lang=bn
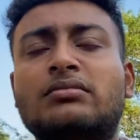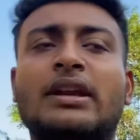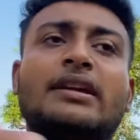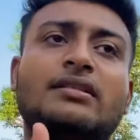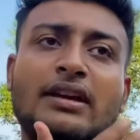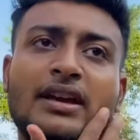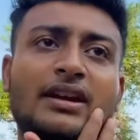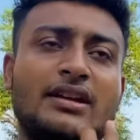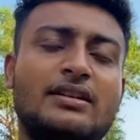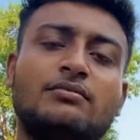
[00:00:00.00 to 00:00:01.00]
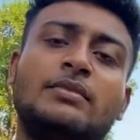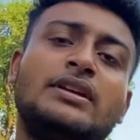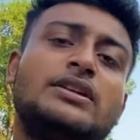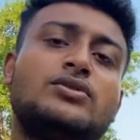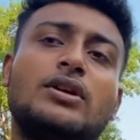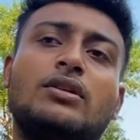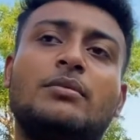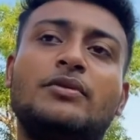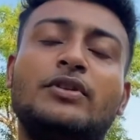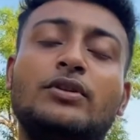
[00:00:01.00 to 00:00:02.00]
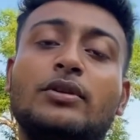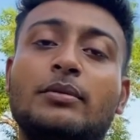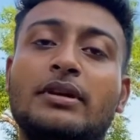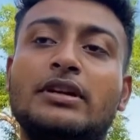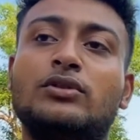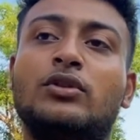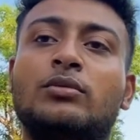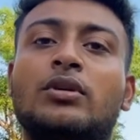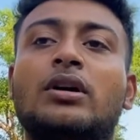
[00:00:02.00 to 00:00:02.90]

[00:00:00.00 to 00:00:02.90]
লাইক এই আর কি মেইন ইস্যু এখন আমি ভিডিও কীভাবে এডিট করব